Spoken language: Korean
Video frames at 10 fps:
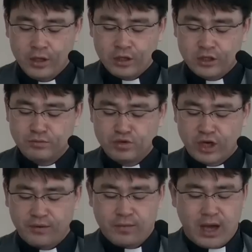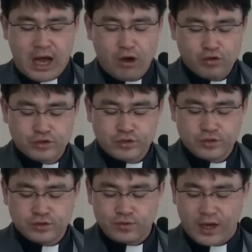그 무렵
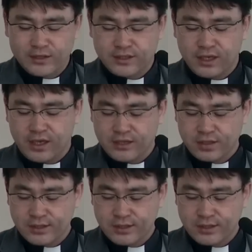아우구스투스 황제에게서